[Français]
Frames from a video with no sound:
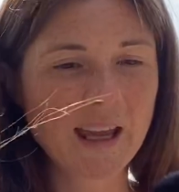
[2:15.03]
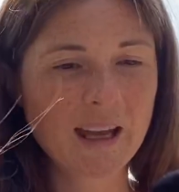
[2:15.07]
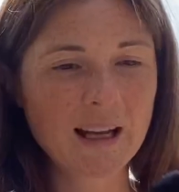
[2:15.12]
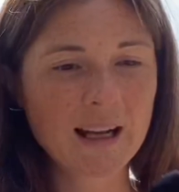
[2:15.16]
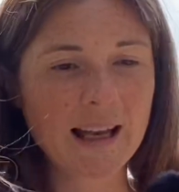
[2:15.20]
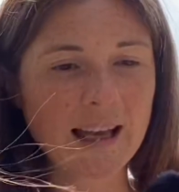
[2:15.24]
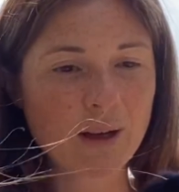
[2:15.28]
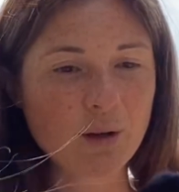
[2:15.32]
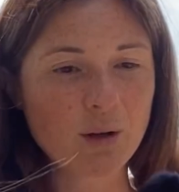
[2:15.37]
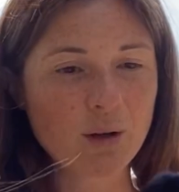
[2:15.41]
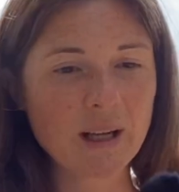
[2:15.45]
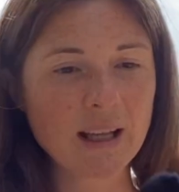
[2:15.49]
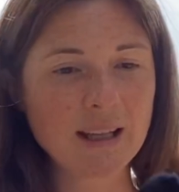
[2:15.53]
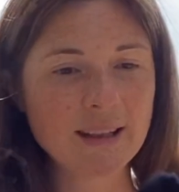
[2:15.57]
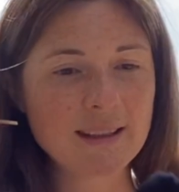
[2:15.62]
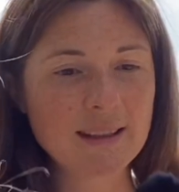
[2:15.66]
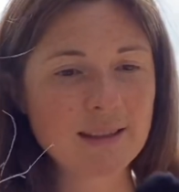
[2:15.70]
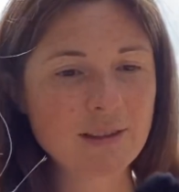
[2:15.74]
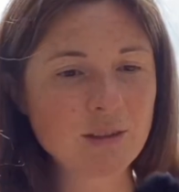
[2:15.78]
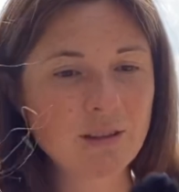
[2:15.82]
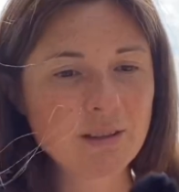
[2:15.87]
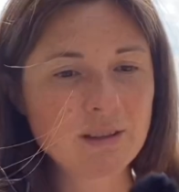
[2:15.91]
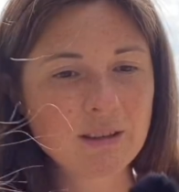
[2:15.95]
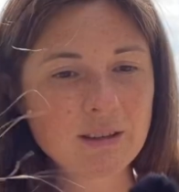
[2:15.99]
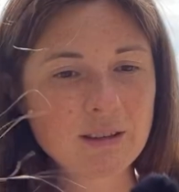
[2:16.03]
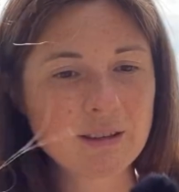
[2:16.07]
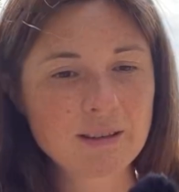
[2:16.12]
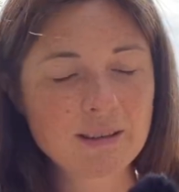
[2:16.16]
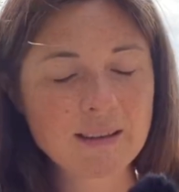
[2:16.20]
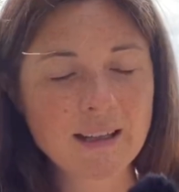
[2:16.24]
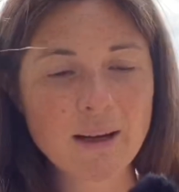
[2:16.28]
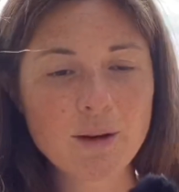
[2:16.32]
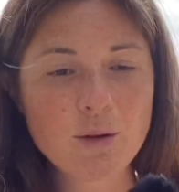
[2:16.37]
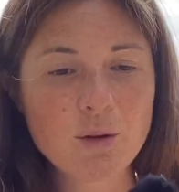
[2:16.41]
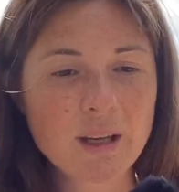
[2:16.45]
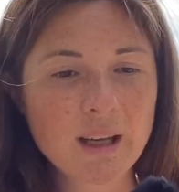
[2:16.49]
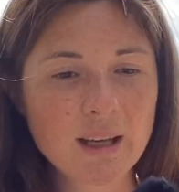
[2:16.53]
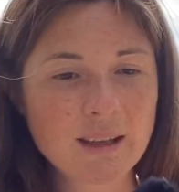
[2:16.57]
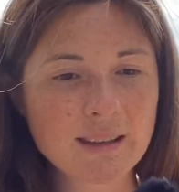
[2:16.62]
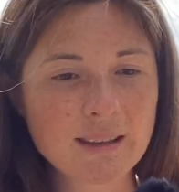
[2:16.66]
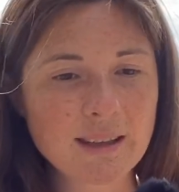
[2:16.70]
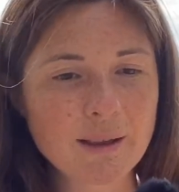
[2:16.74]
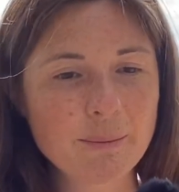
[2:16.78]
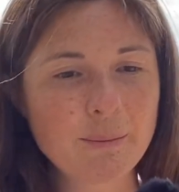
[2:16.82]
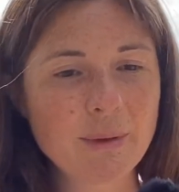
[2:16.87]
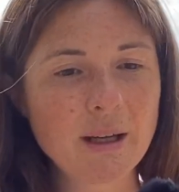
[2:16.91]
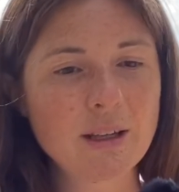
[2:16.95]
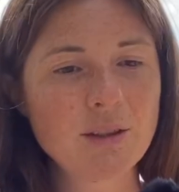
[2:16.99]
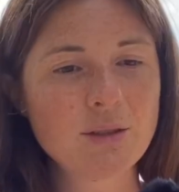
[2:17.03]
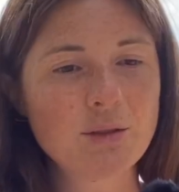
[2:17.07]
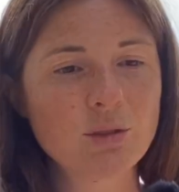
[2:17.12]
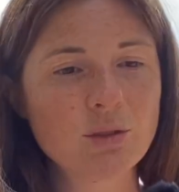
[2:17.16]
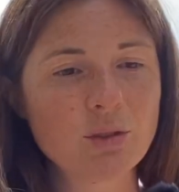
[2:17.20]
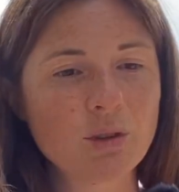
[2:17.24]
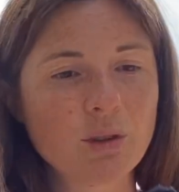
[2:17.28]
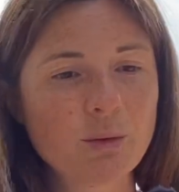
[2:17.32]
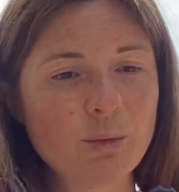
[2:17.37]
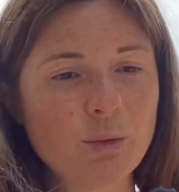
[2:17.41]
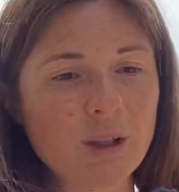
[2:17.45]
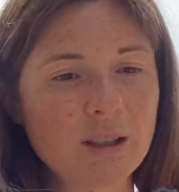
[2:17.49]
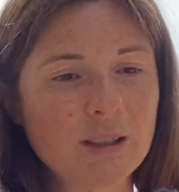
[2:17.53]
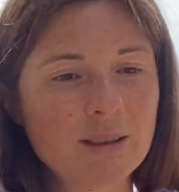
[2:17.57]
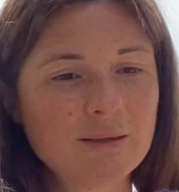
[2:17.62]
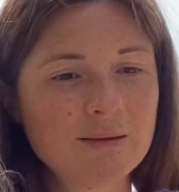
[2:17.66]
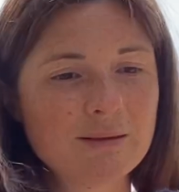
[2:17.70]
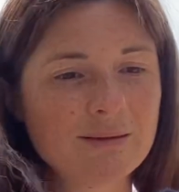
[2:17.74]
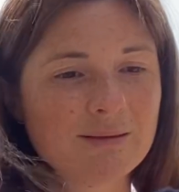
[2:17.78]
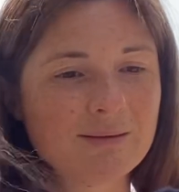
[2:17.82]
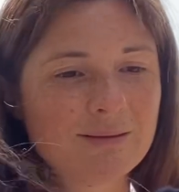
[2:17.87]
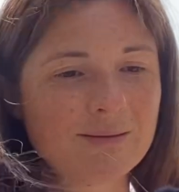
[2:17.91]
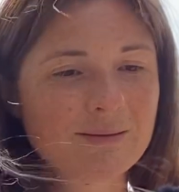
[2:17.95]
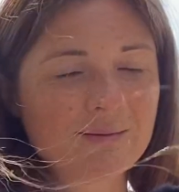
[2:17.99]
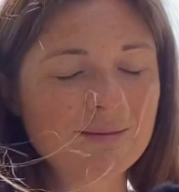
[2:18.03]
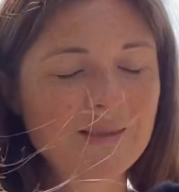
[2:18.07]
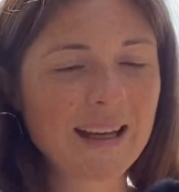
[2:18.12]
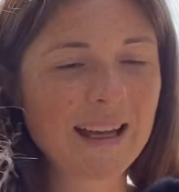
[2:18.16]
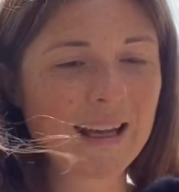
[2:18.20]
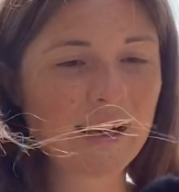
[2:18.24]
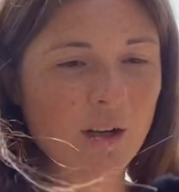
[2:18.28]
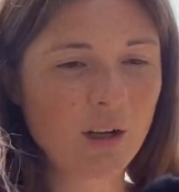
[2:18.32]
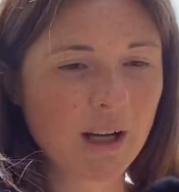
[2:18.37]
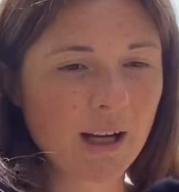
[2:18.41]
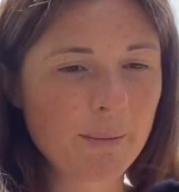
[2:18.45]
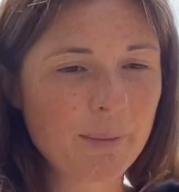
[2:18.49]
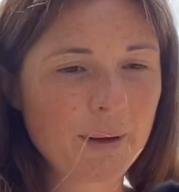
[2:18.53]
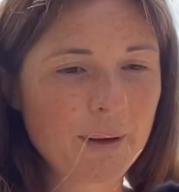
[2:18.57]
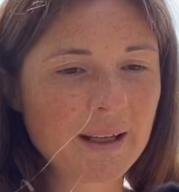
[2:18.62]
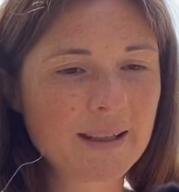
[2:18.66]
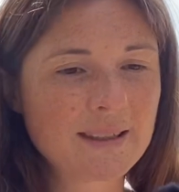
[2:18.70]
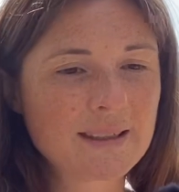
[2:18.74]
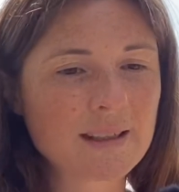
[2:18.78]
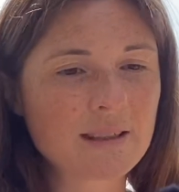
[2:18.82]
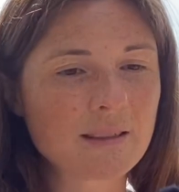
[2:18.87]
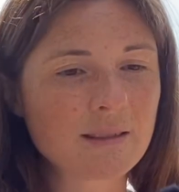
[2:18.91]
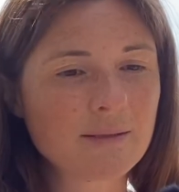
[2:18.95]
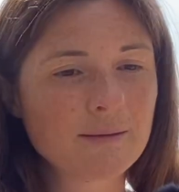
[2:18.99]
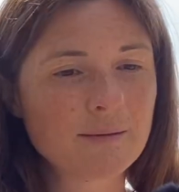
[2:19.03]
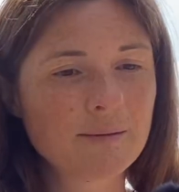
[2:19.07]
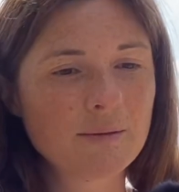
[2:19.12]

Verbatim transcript: La colère des autres n'a aucun impact sur moi. Elle leur appartient.